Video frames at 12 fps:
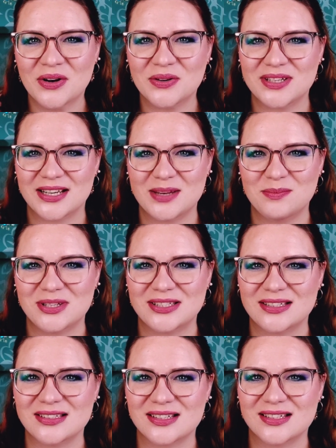Und da gibt es
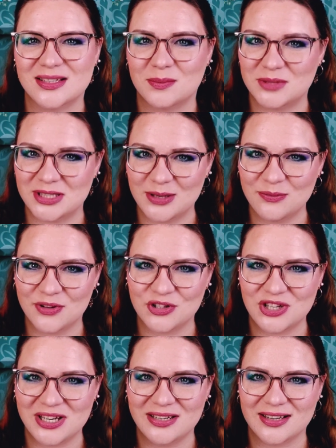insgesamt zehn
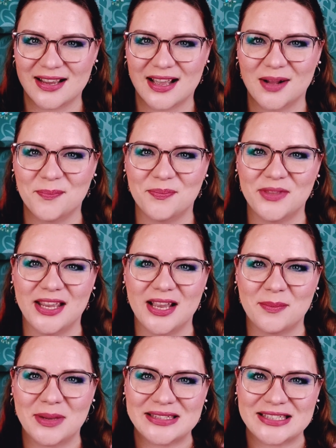verschiedene Karten, die
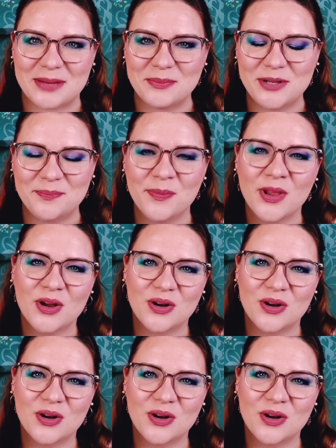kann man sammeln.